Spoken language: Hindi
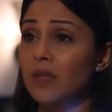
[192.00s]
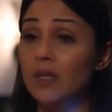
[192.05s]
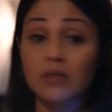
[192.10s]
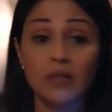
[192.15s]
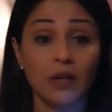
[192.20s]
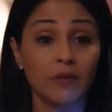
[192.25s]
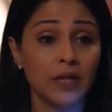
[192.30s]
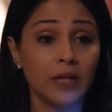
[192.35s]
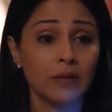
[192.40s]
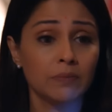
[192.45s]

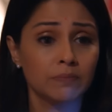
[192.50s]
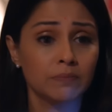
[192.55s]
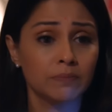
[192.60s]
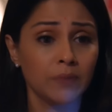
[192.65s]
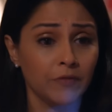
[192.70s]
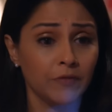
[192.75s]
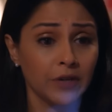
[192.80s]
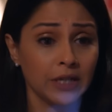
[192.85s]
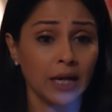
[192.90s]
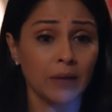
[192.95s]
सभी
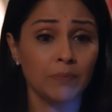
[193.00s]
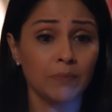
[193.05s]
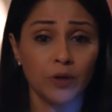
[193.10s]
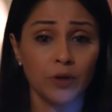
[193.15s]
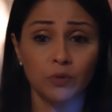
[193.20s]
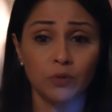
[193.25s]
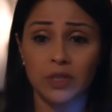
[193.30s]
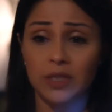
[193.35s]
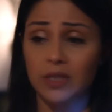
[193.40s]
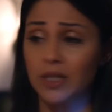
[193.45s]
परफेक्ट टाइम पे
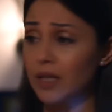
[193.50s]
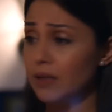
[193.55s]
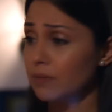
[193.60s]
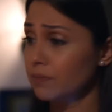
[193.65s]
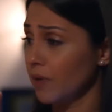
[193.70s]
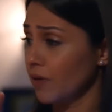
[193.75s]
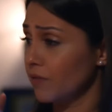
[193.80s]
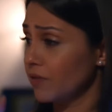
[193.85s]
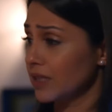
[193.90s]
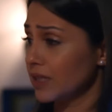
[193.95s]
उठती थी
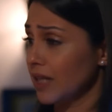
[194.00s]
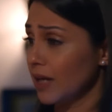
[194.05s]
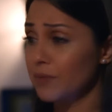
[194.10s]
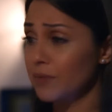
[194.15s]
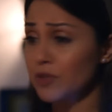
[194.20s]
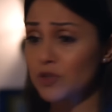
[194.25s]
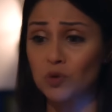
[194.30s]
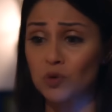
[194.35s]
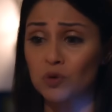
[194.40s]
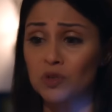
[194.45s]
परफेक्ट टाइम
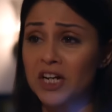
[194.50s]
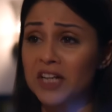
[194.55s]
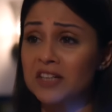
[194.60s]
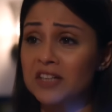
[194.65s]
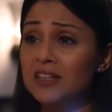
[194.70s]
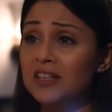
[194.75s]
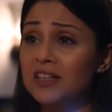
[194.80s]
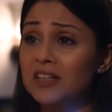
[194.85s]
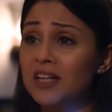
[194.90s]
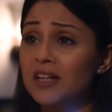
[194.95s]
पे स्कूल
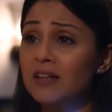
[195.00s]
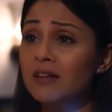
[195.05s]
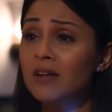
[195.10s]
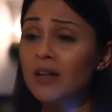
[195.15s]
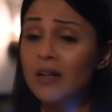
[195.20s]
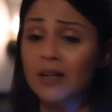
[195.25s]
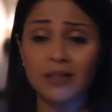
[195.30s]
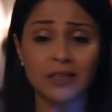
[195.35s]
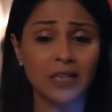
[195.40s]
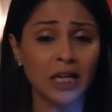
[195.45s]
जाती थी
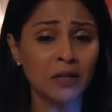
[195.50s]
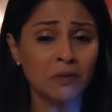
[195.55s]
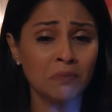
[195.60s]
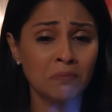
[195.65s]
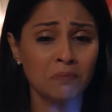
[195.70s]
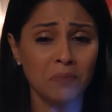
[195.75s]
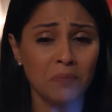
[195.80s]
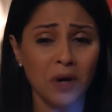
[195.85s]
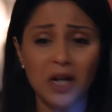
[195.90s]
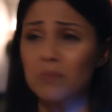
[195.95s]

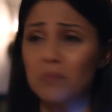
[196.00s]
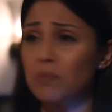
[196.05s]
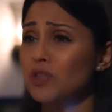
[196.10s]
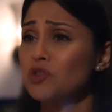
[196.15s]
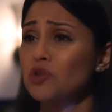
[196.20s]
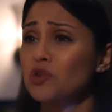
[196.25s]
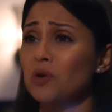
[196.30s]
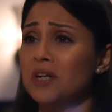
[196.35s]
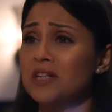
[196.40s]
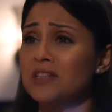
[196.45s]
दिन भर
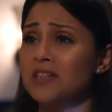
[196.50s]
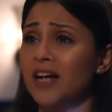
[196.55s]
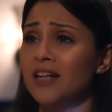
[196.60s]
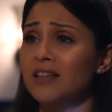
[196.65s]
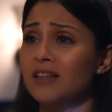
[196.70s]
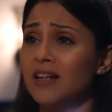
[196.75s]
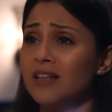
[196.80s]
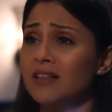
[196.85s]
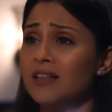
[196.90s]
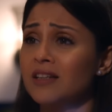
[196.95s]
बच्चों के
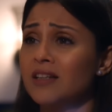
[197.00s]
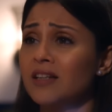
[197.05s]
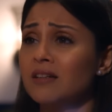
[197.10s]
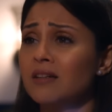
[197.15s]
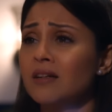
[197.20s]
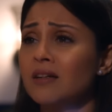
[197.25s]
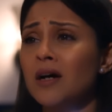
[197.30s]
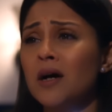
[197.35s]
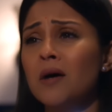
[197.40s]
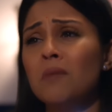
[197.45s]
साथ रहती
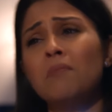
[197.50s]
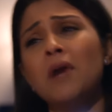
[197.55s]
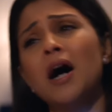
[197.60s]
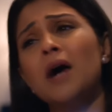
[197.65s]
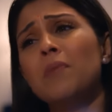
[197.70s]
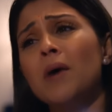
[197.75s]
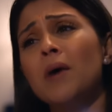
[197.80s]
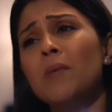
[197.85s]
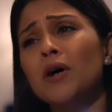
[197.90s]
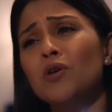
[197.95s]
थी
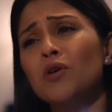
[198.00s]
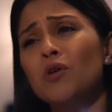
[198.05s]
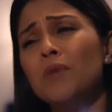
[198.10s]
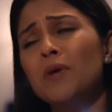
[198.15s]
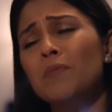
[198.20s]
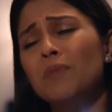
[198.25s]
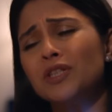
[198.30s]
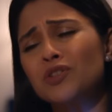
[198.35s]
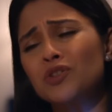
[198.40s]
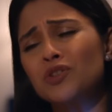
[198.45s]
माँ बाबा को
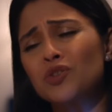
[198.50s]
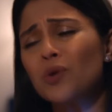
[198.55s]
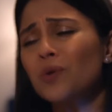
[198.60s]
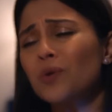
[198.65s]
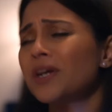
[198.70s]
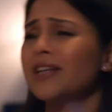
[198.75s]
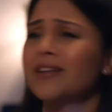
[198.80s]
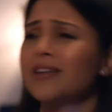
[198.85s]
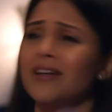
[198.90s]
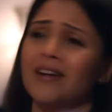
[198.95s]
भी बच्चों
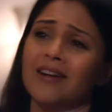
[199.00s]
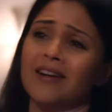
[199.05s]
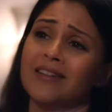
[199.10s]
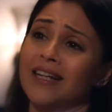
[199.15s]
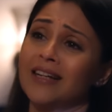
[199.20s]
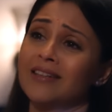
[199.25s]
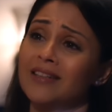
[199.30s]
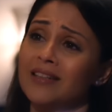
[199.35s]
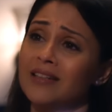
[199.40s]
की तरह देखती